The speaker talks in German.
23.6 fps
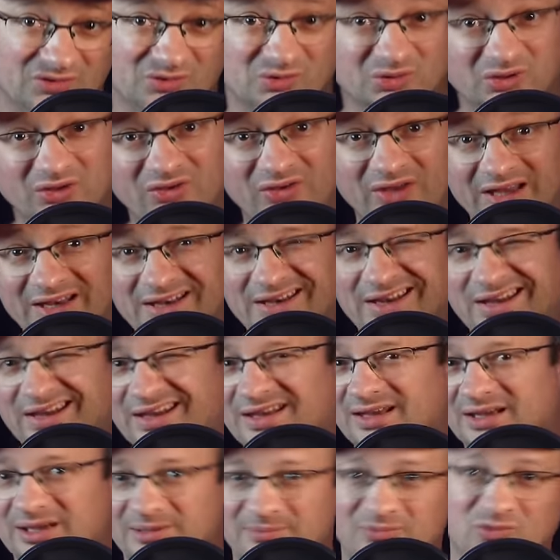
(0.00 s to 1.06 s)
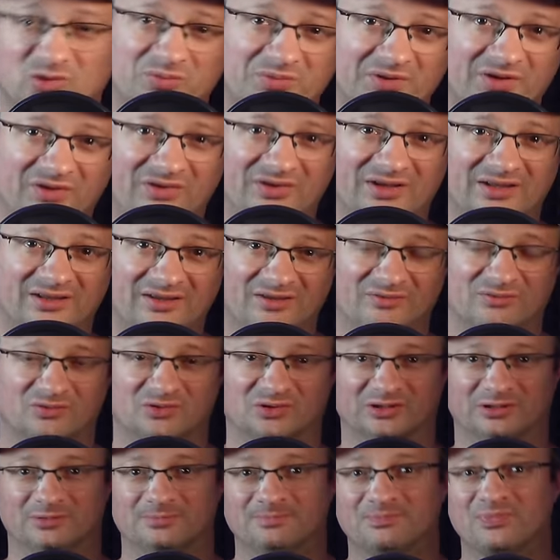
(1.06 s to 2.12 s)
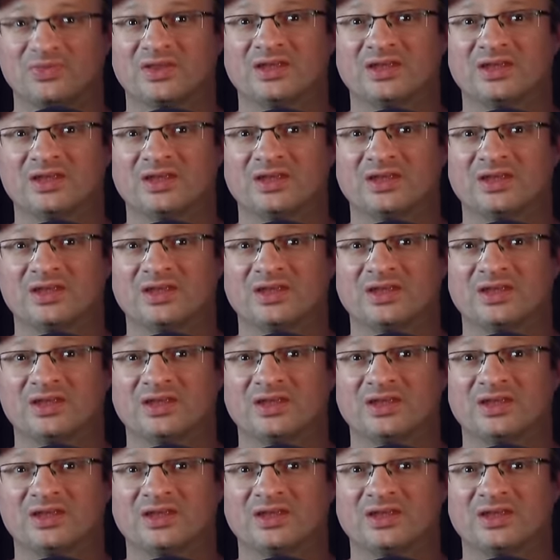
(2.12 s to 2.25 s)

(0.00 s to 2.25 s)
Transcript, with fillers: kurz NEM, umgesetzt wurde.